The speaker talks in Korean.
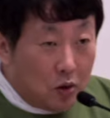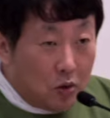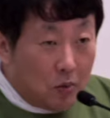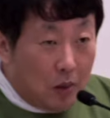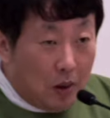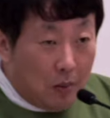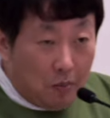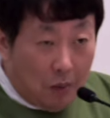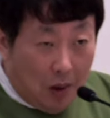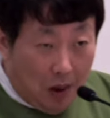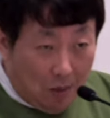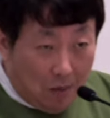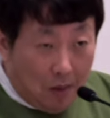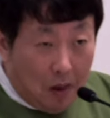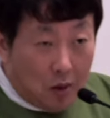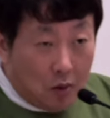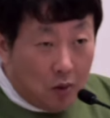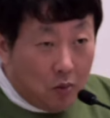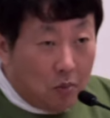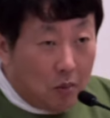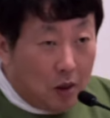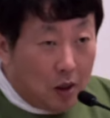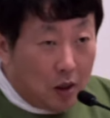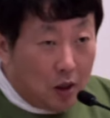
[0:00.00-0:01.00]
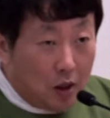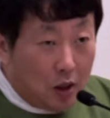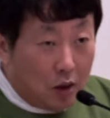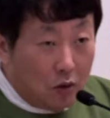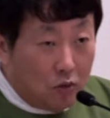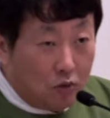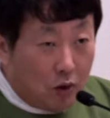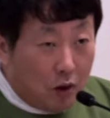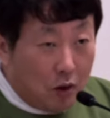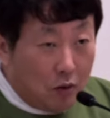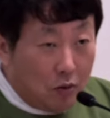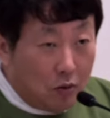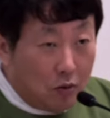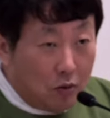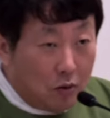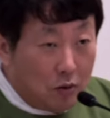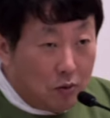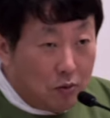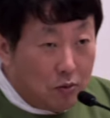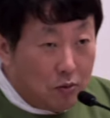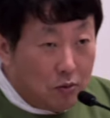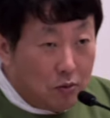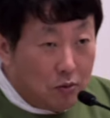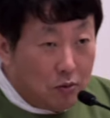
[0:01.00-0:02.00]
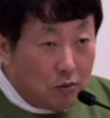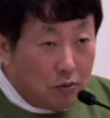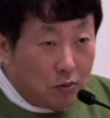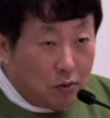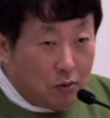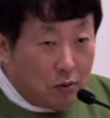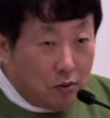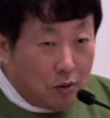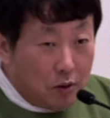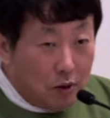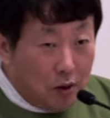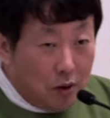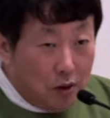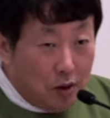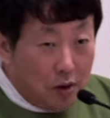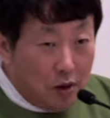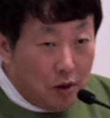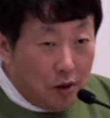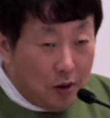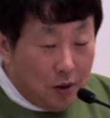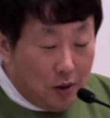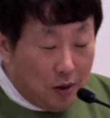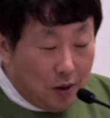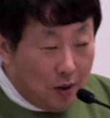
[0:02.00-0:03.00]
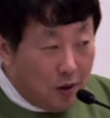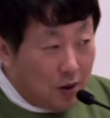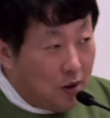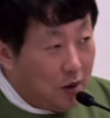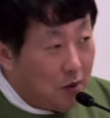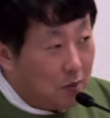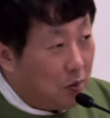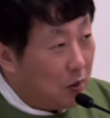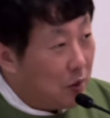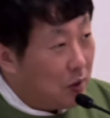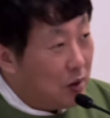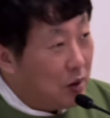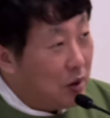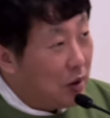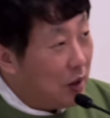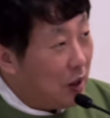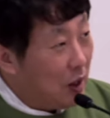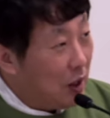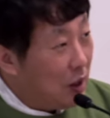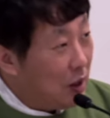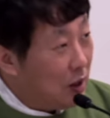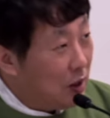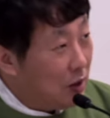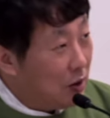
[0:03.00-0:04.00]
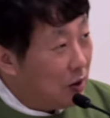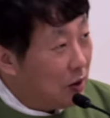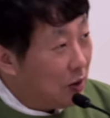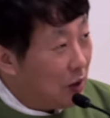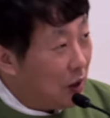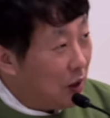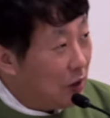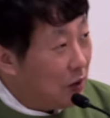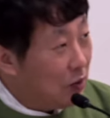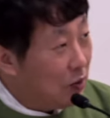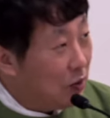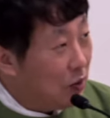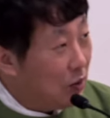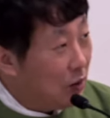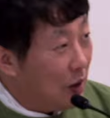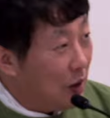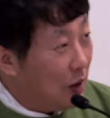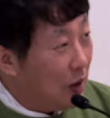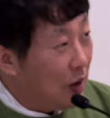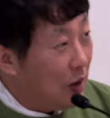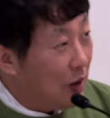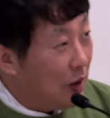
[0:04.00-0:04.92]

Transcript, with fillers: 한 100만 원 막 이렇게 해 줄까요? 예? 뭐 그렇게 해야 읽을 거 아니요. 예.